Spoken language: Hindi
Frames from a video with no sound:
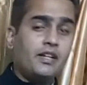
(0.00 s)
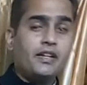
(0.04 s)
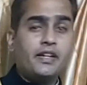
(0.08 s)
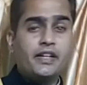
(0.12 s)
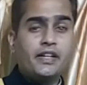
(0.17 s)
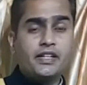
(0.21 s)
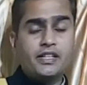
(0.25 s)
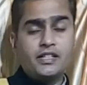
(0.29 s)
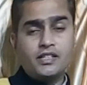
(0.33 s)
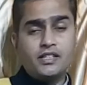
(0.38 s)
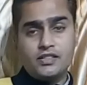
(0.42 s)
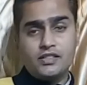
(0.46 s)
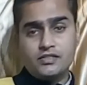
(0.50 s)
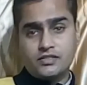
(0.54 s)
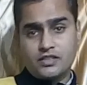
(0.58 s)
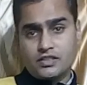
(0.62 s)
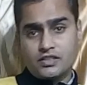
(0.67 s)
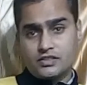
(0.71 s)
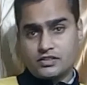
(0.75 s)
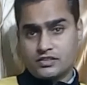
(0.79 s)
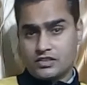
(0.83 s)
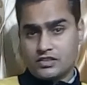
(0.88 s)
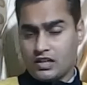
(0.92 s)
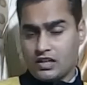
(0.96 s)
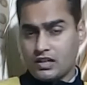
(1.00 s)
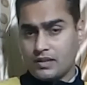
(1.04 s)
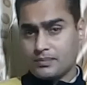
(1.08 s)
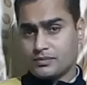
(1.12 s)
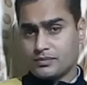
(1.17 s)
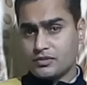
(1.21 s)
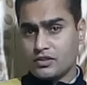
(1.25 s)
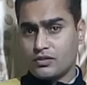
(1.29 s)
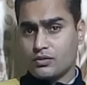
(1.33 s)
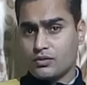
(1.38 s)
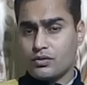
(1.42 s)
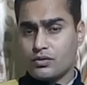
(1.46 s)
लेकिन इसके स्टार्टअप
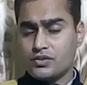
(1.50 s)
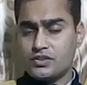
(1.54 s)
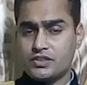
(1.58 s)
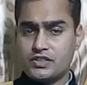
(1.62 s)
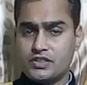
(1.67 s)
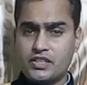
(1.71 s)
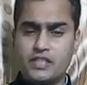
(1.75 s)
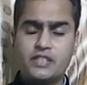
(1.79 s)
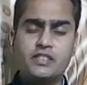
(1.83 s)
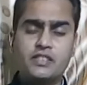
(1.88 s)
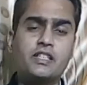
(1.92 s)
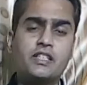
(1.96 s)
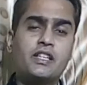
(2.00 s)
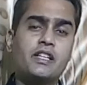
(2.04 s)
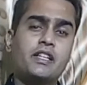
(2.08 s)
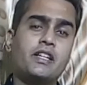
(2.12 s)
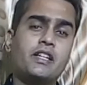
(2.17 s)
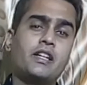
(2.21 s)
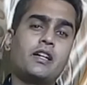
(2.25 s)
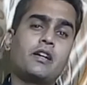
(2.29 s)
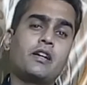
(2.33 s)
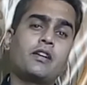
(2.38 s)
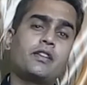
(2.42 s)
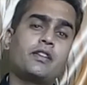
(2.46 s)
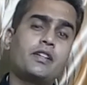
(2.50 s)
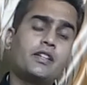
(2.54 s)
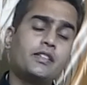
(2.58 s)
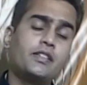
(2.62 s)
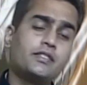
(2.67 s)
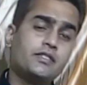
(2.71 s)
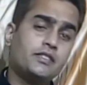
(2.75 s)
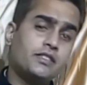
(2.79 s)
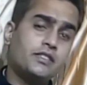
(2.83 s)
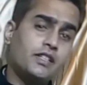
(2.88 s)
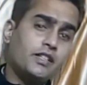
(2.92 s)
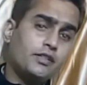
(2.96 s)
साउंड को चेंज किया गया
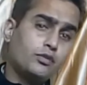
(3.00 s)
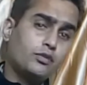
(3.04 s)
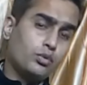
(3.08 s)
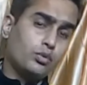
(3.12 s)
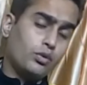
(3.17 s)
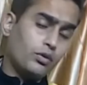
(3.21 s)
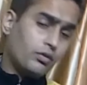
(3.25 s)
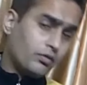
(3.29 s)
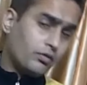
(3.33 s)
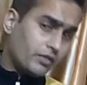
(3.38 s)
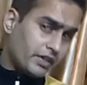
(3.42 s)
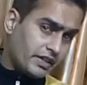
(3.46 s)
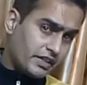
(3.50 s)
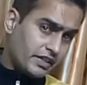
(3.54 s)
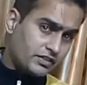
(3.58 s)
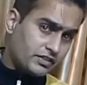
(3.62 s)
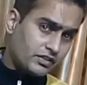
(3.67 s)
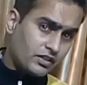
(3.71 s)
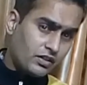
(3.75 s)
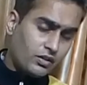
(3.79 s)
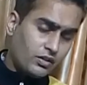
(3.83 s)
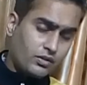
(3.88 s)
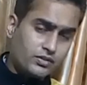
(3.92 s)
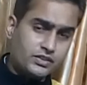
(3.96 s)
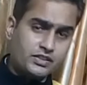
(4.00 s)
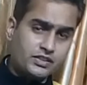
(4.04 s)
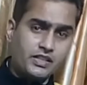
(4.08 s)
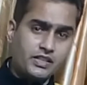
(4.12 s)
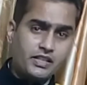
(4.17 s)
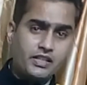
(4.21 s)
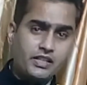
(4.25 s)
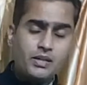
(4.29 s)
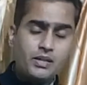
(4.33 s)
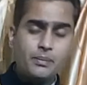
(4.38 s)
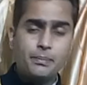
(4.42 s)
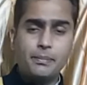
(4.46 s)
इसके दो एडिशन लॉन्च किए
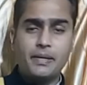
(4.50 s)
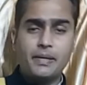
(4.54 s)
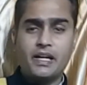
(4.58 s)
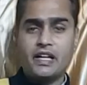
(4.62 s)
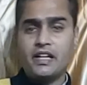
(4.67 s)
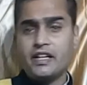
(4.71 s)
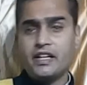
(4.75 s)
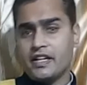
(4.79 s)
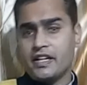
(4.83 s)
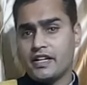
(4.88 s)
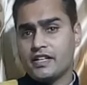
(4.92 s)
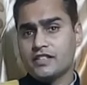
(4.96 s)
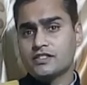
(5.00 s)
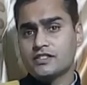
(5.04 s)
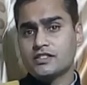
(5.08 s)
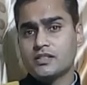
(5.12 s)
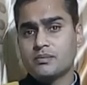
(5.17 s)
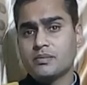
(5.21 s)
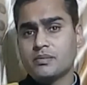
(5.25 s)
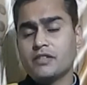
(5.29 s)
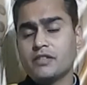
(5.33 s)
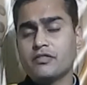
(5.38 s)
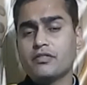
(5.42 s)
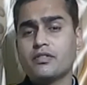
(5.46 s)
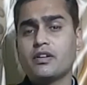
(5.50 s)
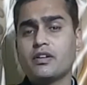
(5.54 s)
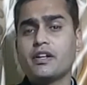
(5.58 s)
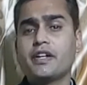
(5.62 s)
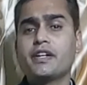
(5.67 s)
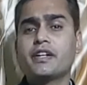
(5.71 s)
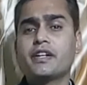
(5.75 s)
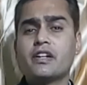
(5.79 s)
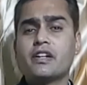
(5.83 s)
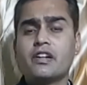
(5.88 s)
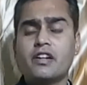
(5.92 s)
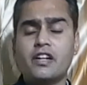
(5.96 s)
गए पहले एडिशन में
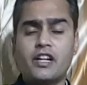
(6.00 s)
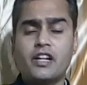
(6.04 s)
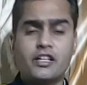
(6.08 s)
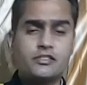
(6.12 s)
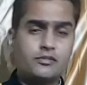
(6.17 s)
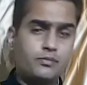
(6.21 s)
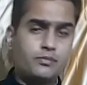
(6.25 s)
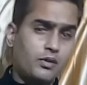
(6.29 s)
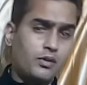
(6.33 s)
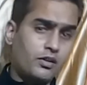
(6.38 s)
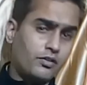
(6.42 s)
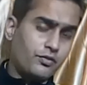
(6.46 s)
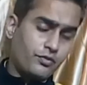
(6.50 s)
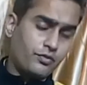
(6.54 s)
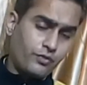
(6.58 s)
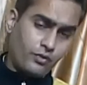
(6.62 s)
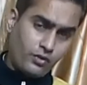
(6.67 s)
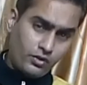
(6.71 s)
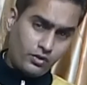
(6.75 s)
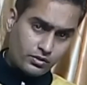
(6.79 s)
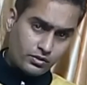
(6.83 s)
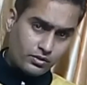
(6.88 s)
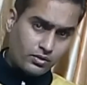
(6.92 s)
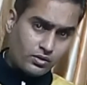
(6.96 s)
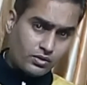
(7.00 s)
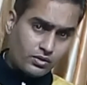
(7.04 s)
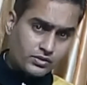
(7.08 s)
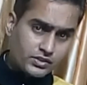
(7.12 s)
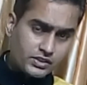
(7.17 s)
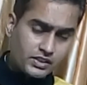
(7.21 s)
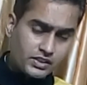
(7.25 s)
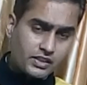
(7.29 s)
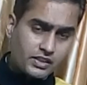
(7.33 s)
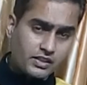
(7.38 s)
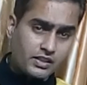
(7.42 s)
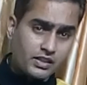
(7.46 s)
इंटरनेट एक्सप्लोरर 4 को लॉन्च
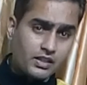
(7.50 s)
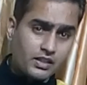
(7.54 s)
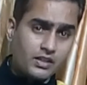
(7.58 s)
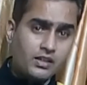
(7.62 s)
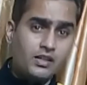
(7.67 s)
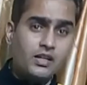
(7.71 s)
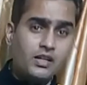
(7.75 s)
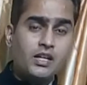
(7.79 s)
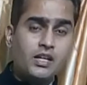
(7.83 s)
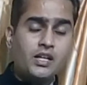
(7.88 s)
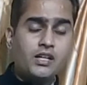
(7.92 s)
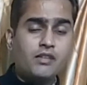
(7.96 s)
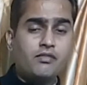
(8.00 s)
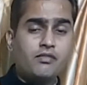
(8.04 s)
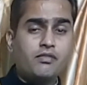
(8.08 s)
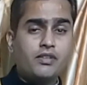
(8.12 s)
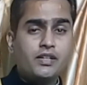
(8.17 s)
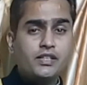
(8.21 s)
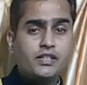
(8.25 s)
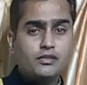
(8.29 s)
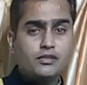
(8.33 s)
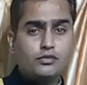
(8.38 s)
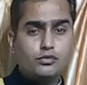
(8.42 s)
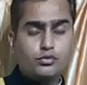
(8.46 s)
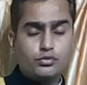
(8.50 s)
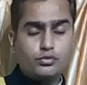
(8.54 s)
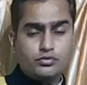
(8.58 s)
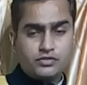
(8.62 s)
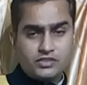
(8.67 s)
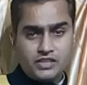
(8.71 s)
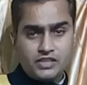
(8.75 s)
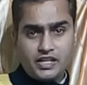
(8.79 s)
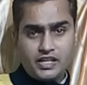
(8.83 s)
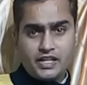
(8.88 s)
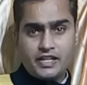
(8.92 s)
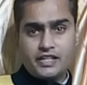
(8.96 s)
किया गया वहीं
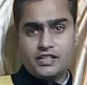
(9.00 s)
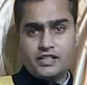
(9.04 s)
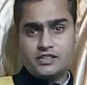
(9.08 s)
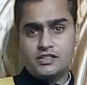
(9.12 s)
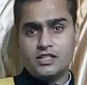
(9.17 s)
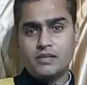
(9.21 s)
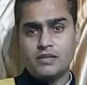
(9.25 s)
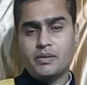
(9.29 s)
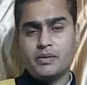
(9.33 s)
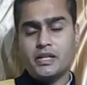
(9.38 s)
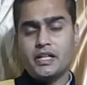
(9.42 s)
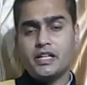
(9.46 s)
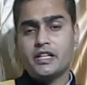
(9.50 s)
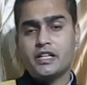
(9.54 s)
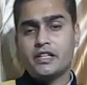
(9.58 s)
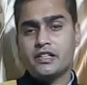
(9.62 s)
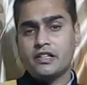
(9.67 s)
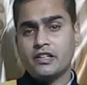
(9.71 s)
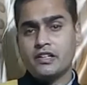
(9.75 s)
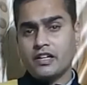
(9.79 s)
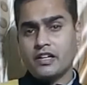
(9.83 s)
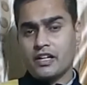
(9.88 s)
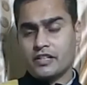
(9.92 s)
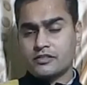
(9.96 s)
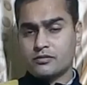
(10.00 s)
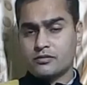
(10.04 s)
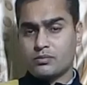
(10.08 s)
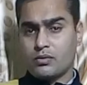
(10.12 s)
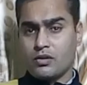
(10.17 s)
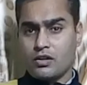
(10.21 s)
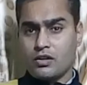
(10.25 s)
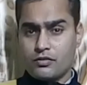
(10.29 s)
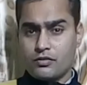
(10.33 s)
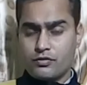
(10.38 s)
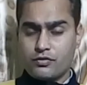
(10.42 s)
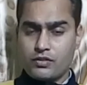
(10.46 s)
दूसरे एडिशन में इंटरनेट
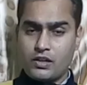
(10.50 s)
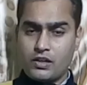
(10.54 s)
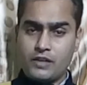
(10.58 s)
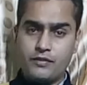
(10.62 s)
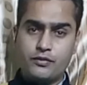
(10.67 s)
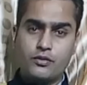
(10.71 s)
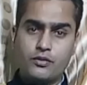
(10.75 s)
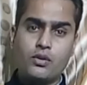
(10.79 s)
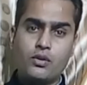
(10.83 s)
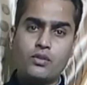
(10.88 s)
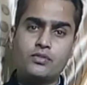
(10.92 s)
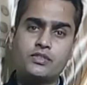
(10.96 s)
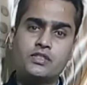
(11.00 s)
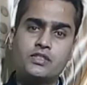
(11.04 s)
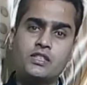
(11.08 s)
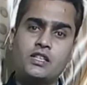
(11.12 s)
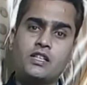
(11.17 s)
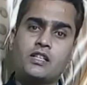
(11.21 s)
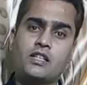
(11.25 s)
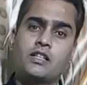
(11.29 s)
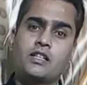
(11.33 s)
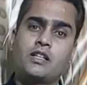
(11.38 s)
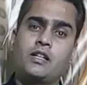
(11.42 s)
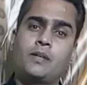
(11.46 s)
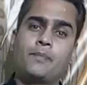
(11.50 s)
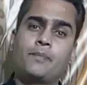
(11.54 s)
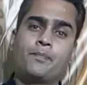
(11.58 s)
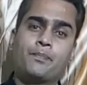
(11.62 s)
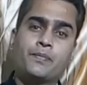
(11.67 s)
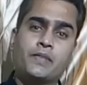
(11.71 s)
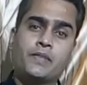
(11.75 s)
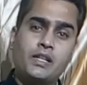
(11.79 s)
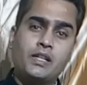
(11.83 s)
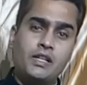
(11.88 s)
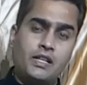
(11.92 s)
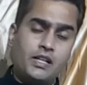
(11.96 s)
एक्सप्लोरर 5 को लॉन्च किया गया
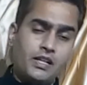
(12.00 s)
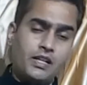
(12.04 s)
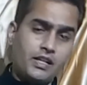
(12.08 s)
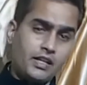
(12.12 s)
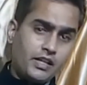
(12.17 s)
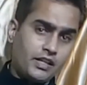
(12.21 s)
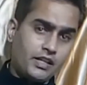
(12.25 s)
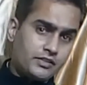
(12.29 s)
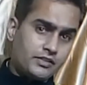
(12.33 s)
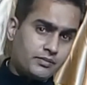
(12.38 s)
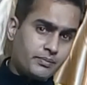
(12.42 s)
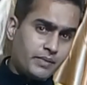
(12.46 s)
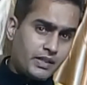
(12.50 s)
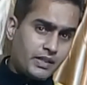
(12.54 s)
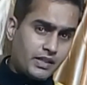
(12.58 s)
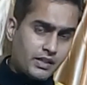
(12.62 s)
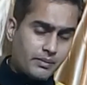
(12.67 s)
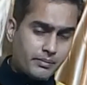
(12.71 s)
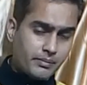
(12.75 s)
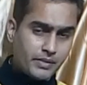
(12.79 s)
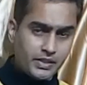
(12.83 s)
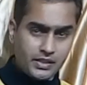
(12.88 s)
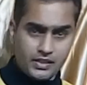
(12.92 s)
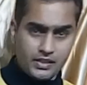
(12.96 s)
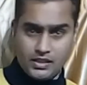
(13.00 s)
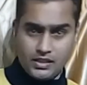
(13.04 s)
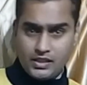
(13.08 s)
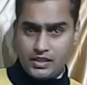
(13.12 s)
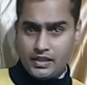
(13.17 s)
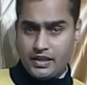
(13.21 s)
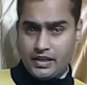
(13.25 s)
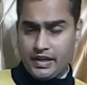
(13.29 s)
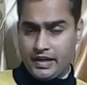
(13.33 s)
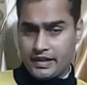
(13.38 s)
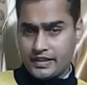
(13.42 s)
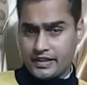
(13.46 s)
इसमें हमें
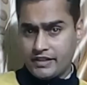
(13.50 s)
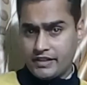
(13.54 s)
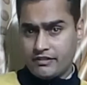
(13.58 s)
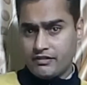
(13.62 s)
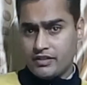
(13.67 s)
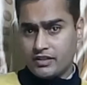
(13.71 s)
एक्टिव